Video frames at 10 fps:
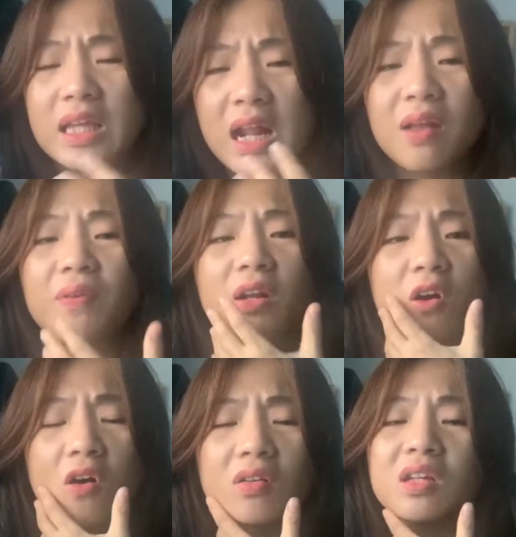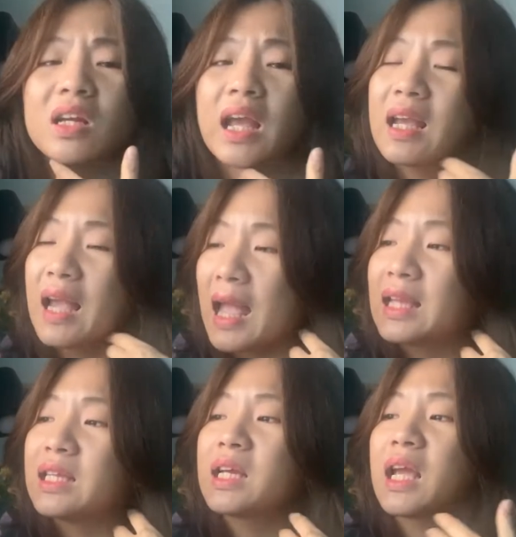nhiên là vẫn có những cái
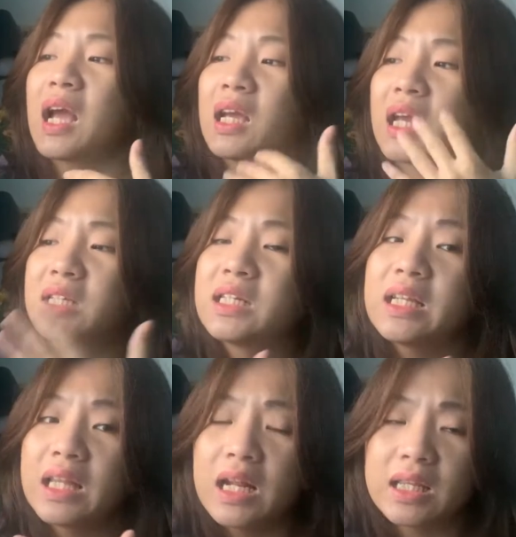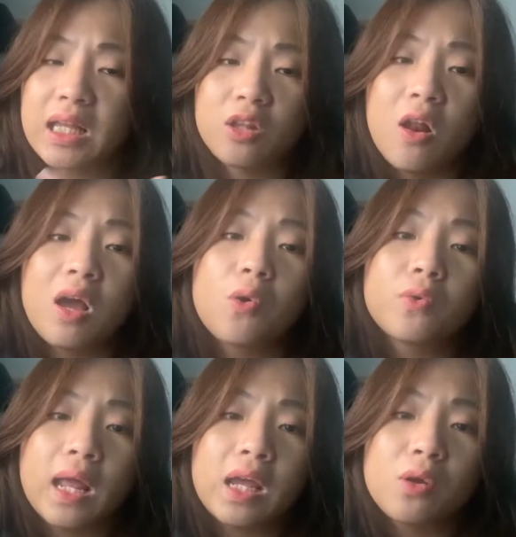cảnh các cái chi tiết để thể rõ là
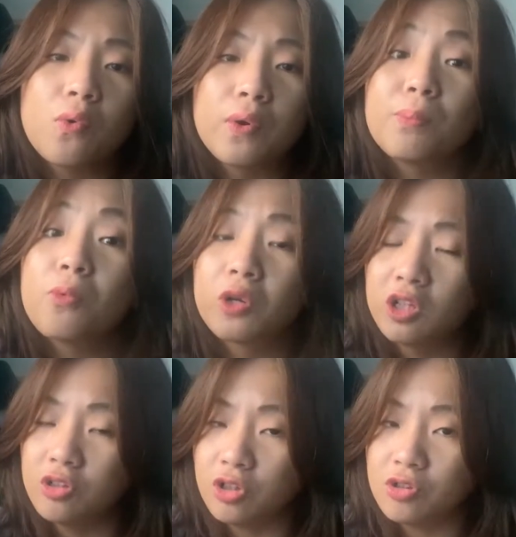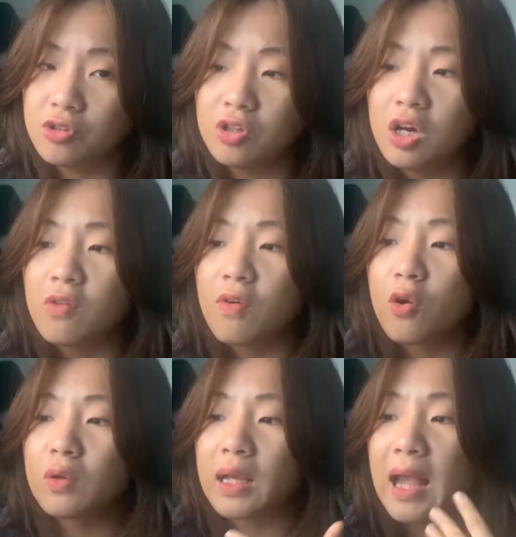cô này cô ấy muốn tự tử và
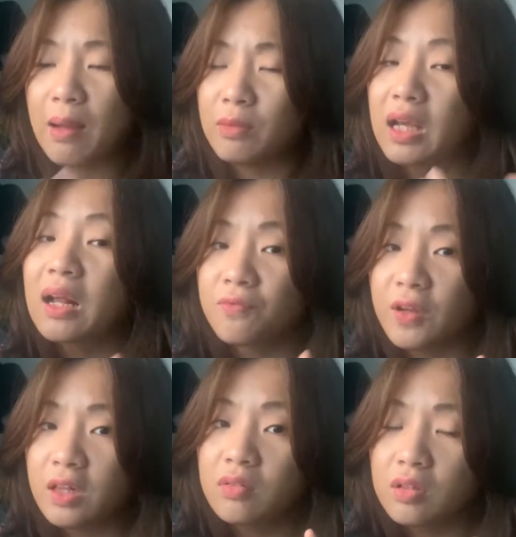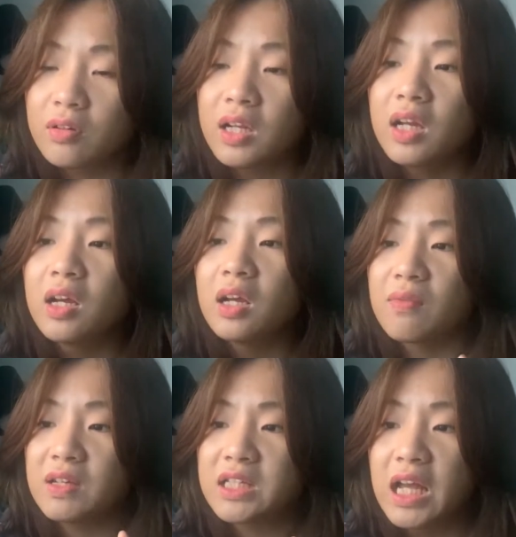cô này cảm thấy cần phải tự tử ấy
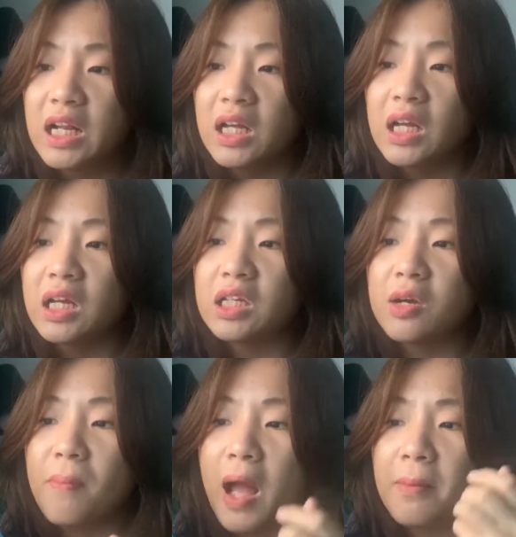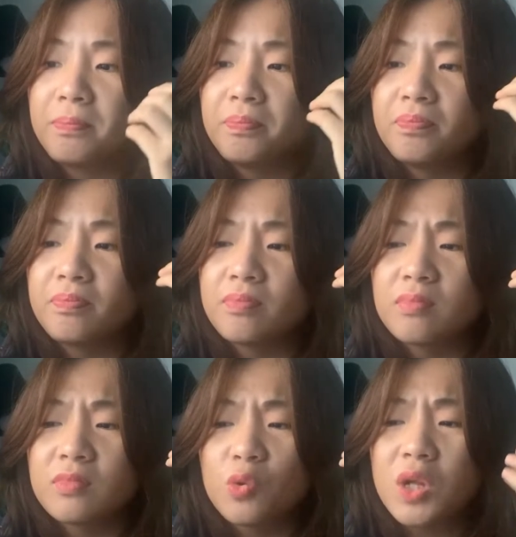cần phải chết ấy nhưng mà
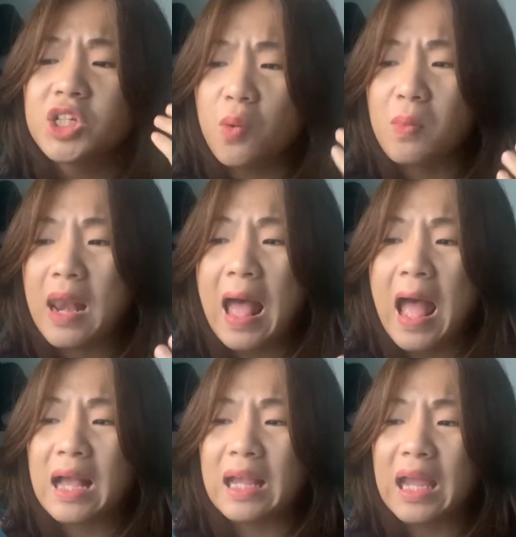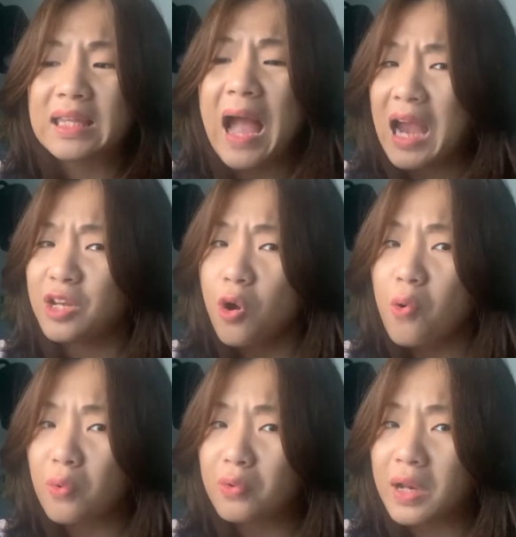quan trọng là cái thái độ
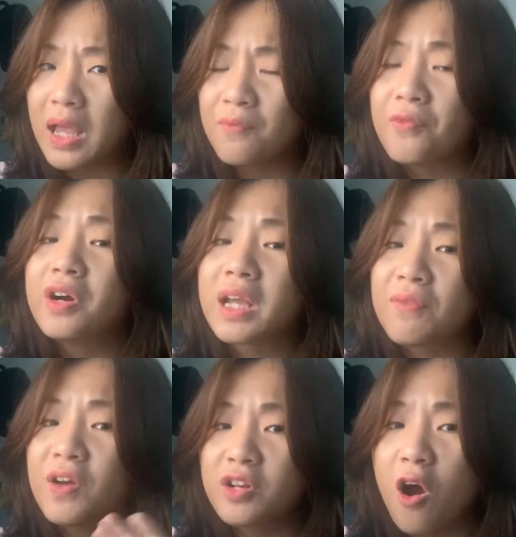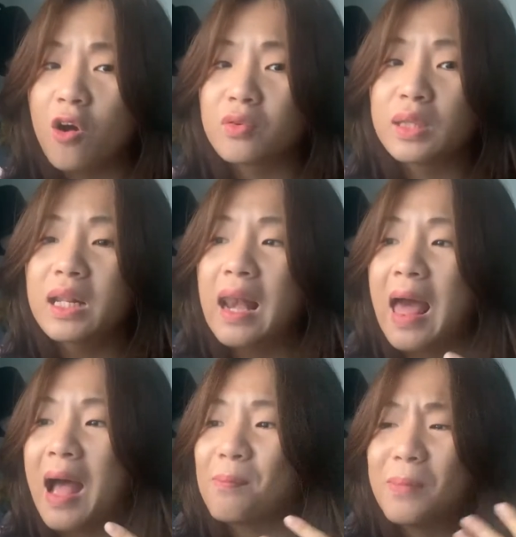của cô này với cái việc đó nó rất
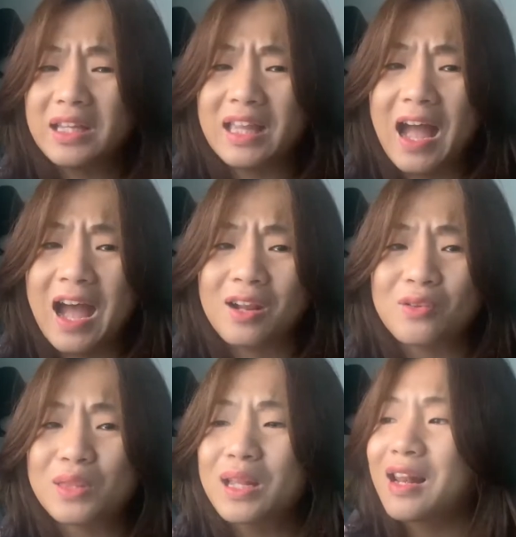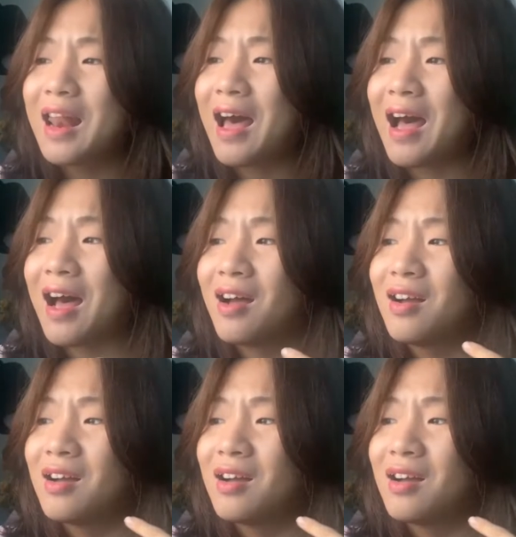là bình thản nó rất là